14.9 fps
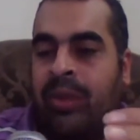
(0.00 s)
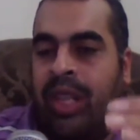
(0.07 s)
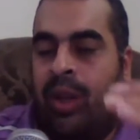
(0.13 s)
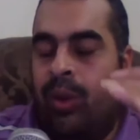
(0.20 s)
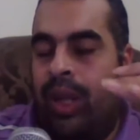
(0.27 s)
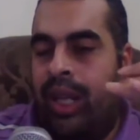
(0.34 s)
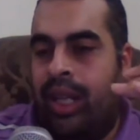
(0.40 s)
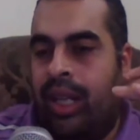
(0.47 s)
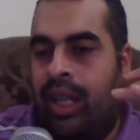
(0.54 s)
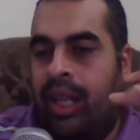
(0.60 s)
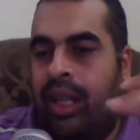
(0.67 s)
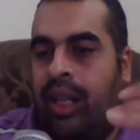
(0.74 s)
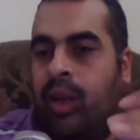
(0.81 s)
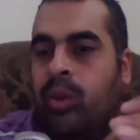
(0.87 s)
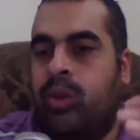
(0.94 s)
اول حاجه
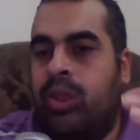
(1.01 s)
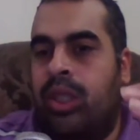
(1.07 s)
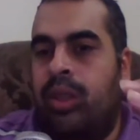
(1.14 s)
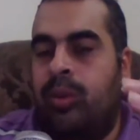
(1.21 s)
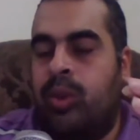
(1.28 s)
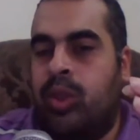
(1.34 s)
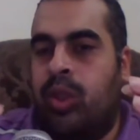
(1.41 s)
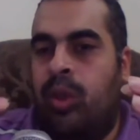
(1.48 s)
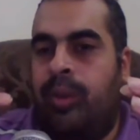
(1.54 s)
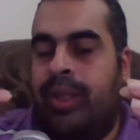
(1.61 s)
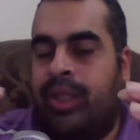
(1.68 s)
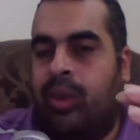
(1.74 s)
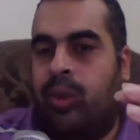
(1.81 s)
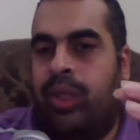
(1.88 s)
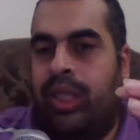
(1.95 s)
اوصل لمستوى
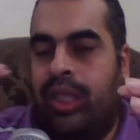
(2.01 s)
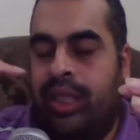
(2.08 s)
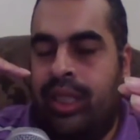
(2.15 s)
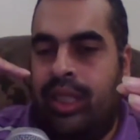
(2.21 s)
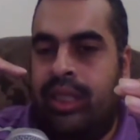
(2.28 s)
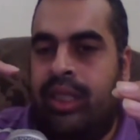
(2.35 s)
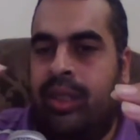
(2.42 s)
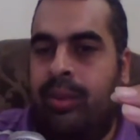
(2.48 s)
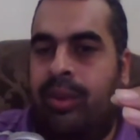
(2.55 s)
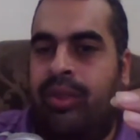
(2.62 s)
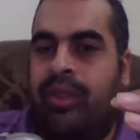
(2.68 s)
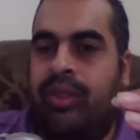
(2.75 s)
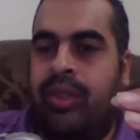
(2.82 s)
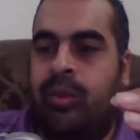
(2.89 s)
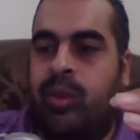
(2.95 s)
بصره يعني احنا الاثنين نبقى
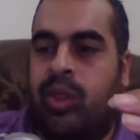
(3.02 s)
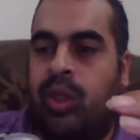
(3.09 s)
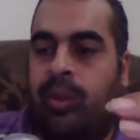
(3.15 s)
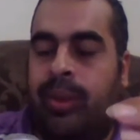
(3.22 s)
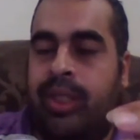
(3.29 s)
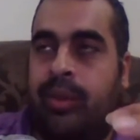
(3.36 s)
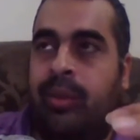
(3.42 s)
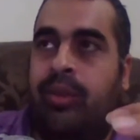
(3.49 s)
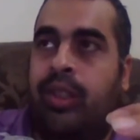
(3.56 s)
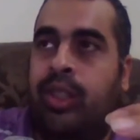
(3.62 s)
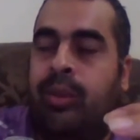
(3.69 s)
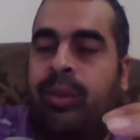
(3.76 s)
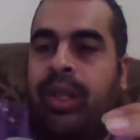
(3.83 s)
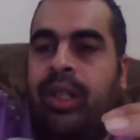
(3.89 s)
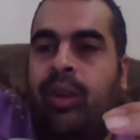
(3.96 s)
في نفس المستوى البصر ما
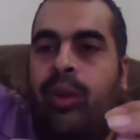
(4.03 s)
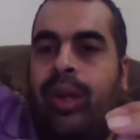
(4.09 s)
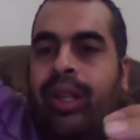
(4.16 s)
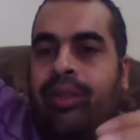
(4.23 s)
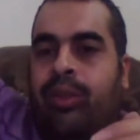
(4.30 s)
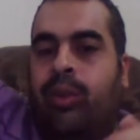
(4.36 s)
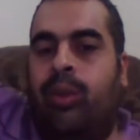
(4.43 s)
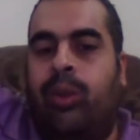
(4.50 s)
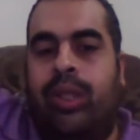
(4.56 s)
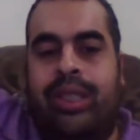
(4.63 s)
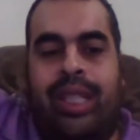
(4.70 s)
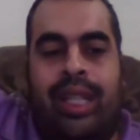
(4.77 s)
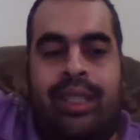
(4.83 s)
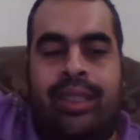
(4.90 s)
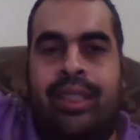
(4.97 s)
ينفعش ابقى انا واقف وهو
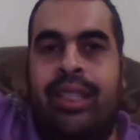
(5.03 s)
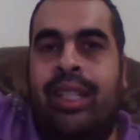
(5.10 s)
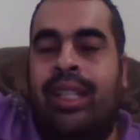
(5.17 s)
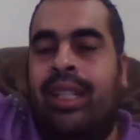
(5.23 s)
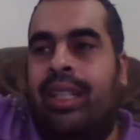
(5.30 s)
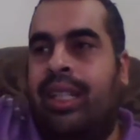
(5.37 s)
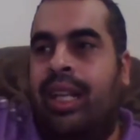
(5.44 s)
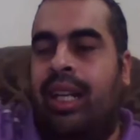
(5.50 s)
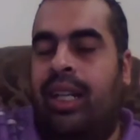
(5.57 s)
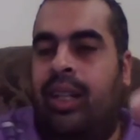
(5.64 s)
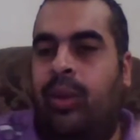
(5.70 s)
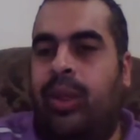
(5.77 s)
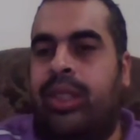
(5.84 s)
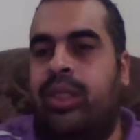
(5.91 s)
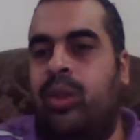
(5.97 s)
تحت لا
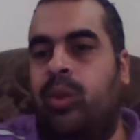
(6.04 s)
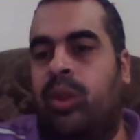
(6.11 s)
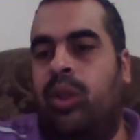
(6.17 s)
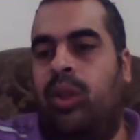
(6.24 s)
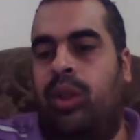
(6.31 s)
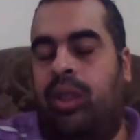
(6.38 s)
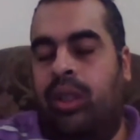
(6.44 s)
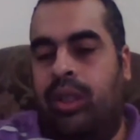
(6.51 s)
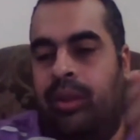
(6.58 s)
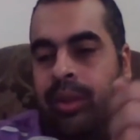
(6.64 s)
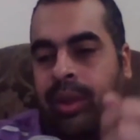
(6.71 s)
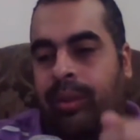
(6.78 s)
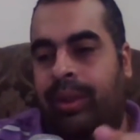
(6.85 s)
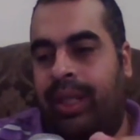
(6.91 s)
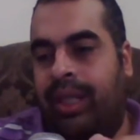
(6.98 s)
اوطي واروح
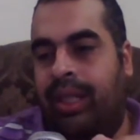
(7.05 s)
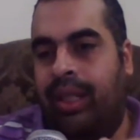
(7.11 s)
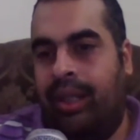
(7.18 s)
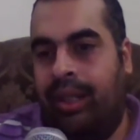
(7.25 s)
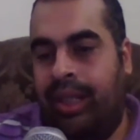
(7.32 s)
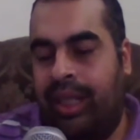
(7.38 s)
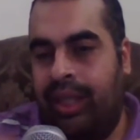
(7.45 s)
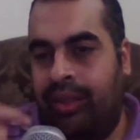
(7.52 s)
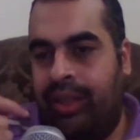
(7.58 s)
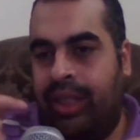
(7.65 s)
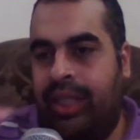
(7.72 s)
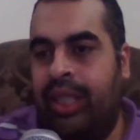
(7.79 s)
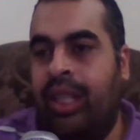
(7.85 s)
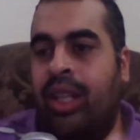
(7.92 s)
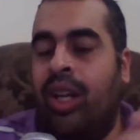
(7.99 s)
ابقى عينيا في
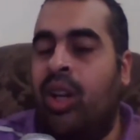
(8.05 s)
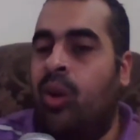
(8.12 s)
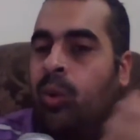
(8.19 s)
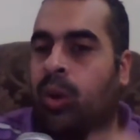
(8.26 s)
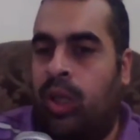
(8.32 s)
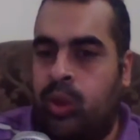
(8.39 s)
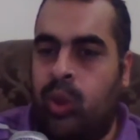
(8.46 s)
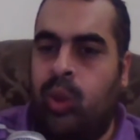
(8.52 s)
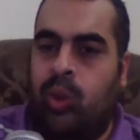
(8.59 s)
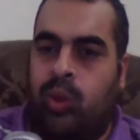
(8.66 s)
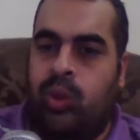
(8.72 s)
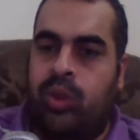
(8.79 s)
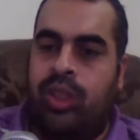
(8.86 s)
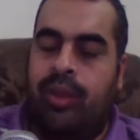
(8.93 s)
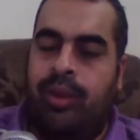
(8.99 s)
عينيه
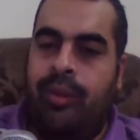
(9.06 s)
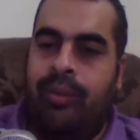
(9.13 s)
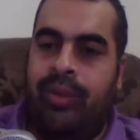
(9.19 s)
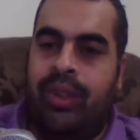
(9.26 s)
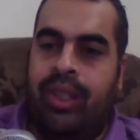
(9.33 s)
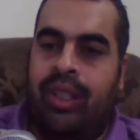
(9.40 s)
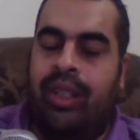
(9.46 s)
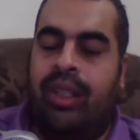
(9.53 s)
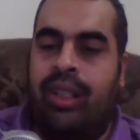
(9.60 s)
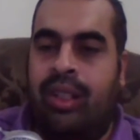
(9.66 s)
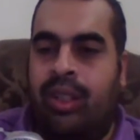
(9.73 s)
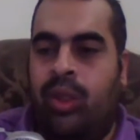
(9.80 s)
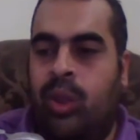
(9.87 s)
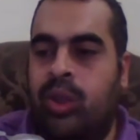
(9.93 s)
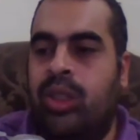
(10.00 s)
واحضنه تمام
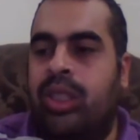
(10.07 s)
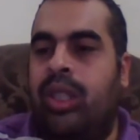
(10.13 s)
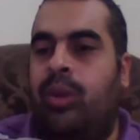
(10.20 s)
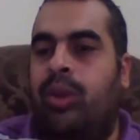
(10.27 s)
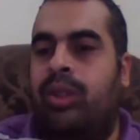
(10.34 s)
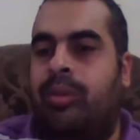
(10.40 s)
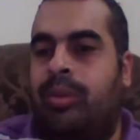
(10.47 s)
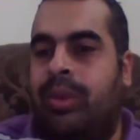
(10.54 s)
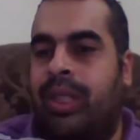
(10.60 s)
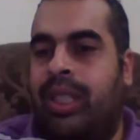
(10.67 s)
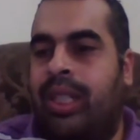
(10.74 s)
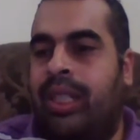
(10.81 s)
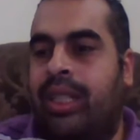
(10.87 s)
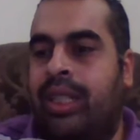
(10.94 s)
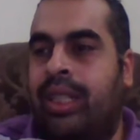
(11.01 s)
الحضن دوت
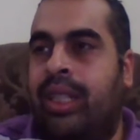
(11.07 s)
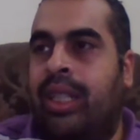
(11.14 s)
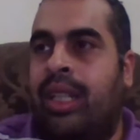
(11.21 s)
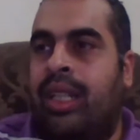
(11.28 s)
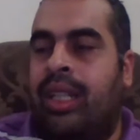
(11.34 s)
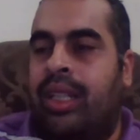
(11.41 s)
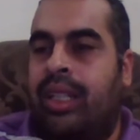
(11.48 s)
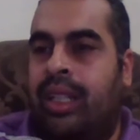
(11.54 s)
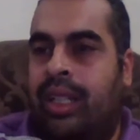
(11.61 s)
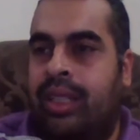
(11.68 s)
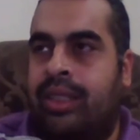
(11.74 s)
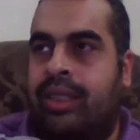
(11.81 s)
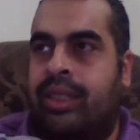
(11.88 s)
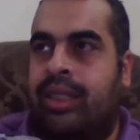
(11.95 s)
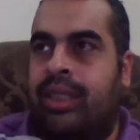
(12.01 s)
بيخليه
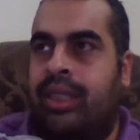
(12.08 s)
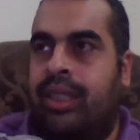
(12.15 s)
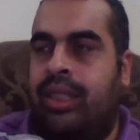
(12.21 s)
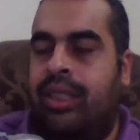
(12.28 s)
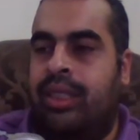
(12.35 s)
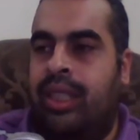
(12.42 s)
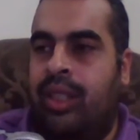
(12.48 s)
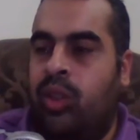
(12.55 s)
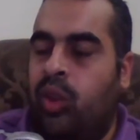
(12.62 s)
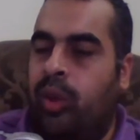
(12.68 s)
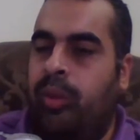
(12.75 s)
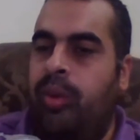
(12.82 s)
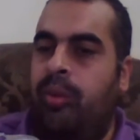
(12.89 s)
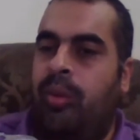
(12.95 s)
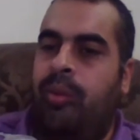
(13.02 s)
يحس ان احنا
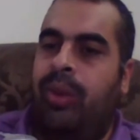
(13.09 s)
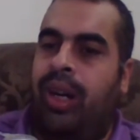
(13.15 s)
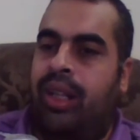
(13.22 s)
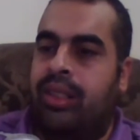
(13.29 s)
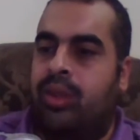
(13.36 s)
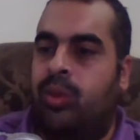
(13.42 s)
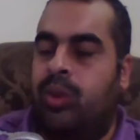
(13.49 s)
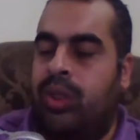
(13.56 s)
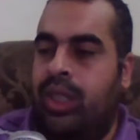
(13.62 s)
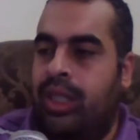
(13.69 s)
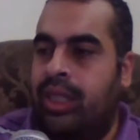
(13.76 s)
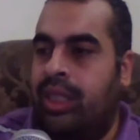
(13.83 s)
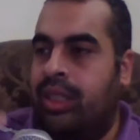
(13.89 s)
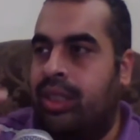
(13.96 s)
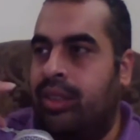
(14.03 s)
قريبين من بعض وان
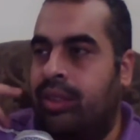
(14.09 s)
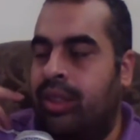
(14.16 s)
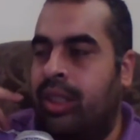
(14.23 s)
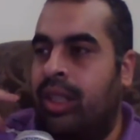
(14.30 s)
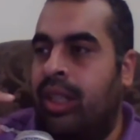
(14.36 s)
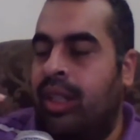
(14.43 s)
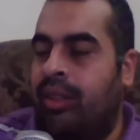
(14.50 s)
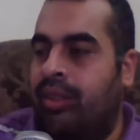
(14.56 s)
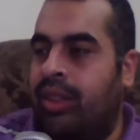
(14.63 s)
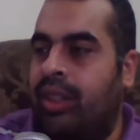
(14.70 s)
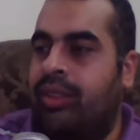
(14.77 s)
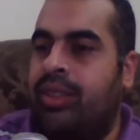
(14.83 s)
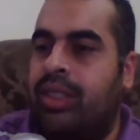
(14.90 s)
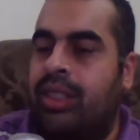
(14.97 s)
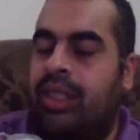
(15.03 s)
احنا الاثنين في
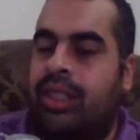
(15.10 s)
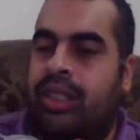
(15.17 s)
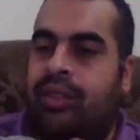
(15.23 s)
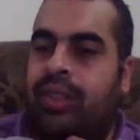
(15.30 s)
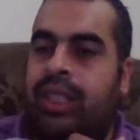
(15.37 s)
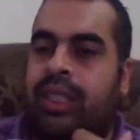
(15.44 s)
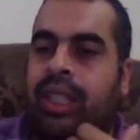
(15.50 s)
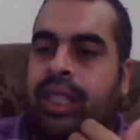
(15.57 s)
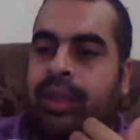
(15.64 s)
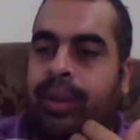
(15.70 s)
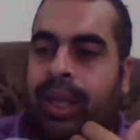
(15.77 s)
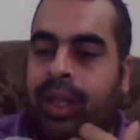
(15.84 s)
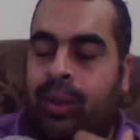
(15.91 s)
نفس الارتفاع دي هتبقى حاجه